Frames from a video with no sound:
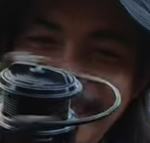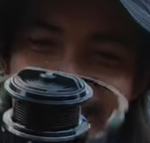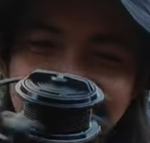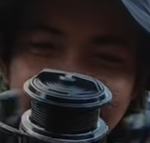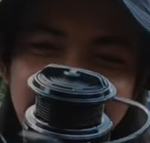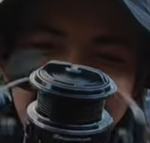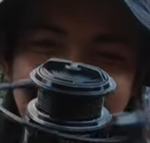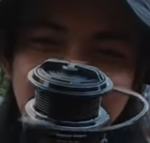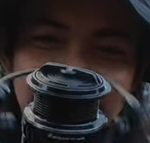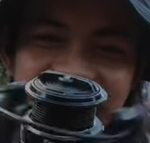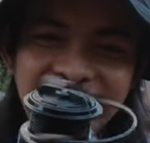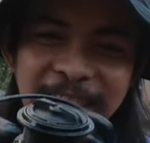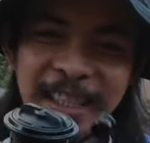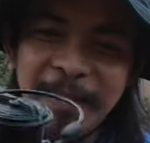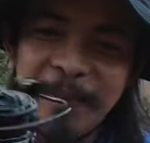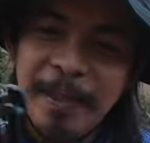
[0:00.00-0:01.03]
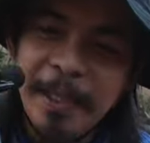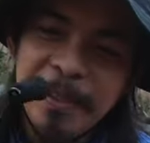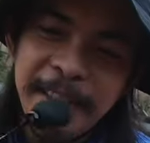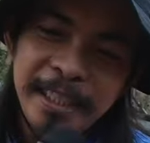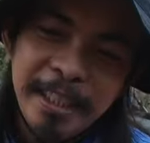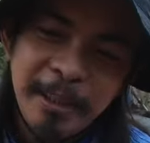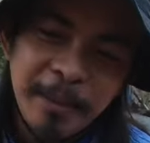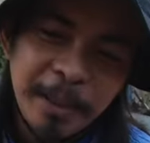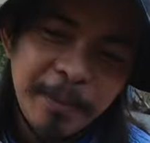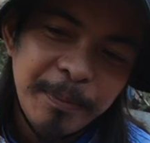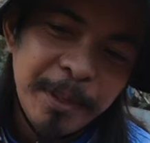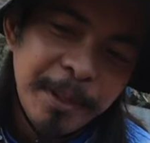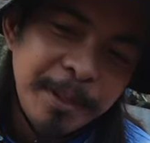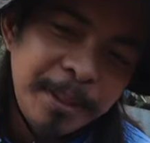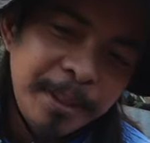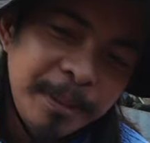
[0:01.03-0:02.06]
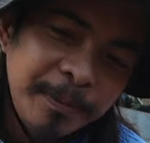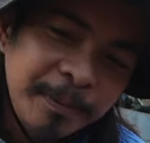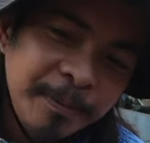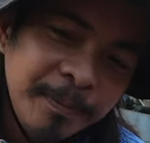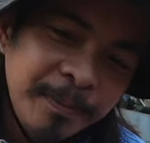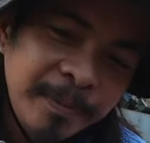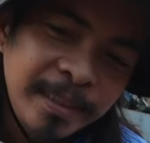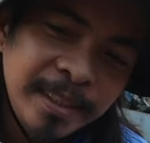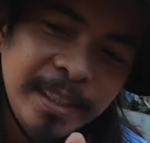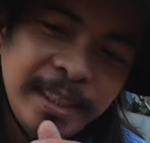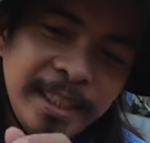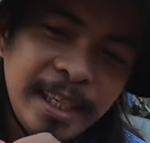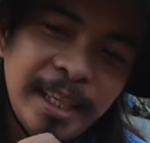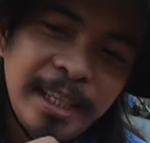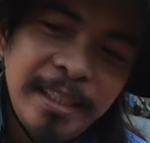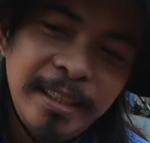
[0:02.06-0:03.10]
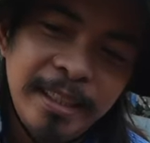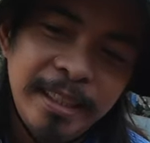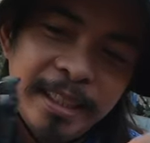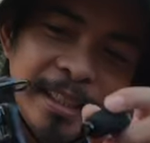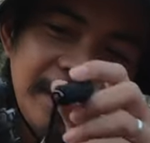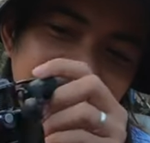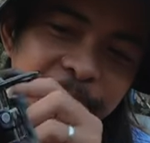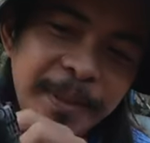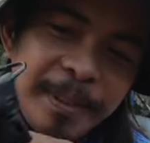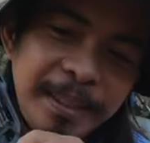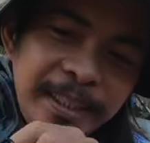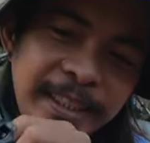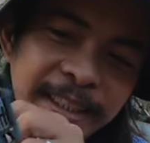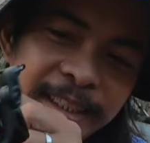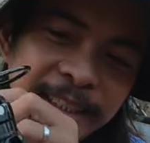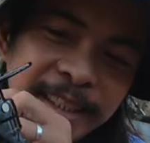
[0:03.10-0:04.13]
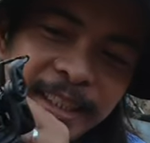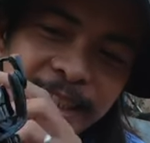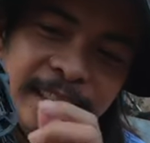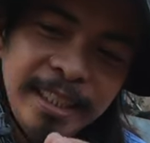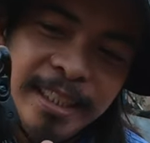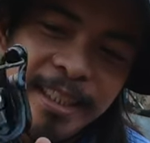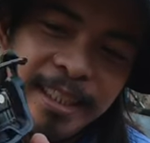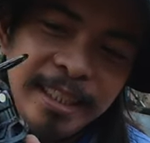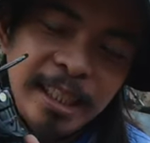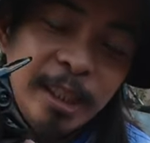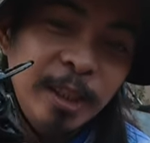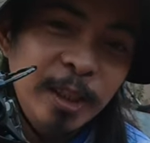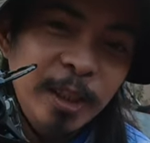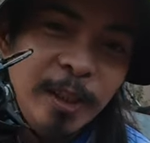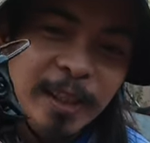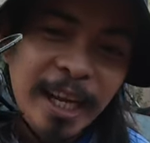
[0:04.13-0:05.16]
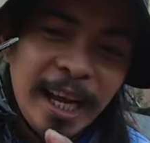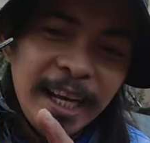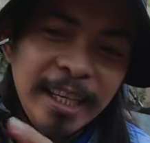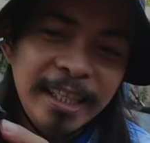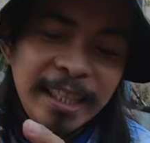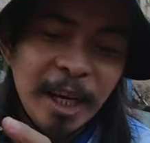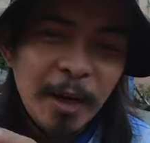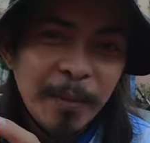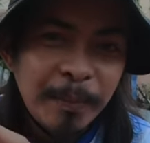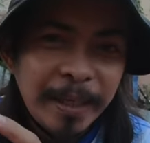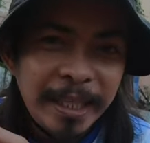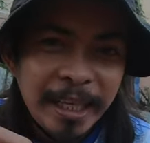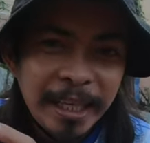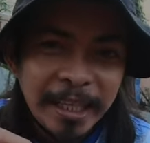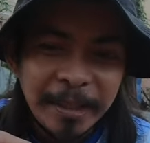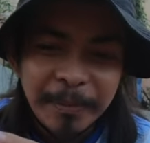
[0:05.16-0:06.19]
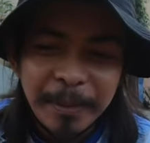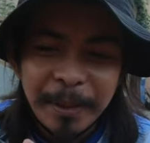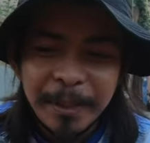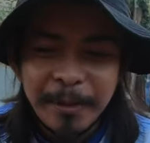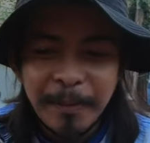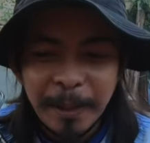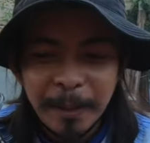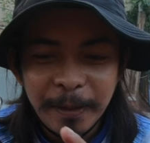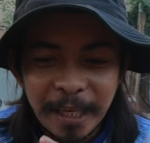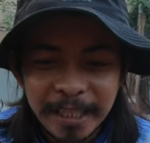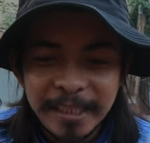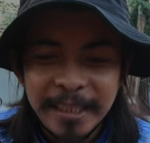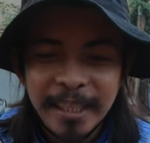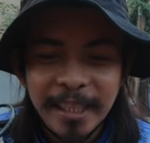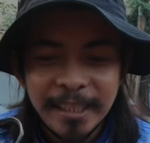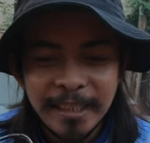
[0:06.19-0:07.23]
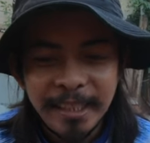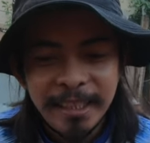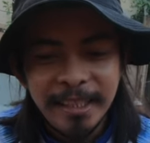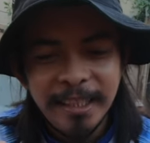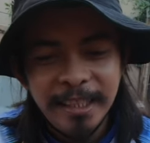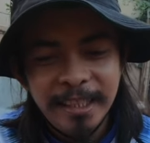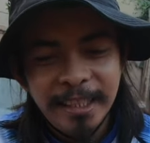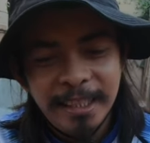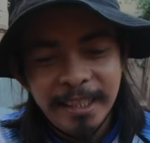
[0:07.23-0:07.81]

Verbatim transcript: Ang ganda. Mas oh. meron siya dito reverse. Yan, reverse. Sa totoo lang, hindi ako pa ng reverse. Pero nandyan na siya eh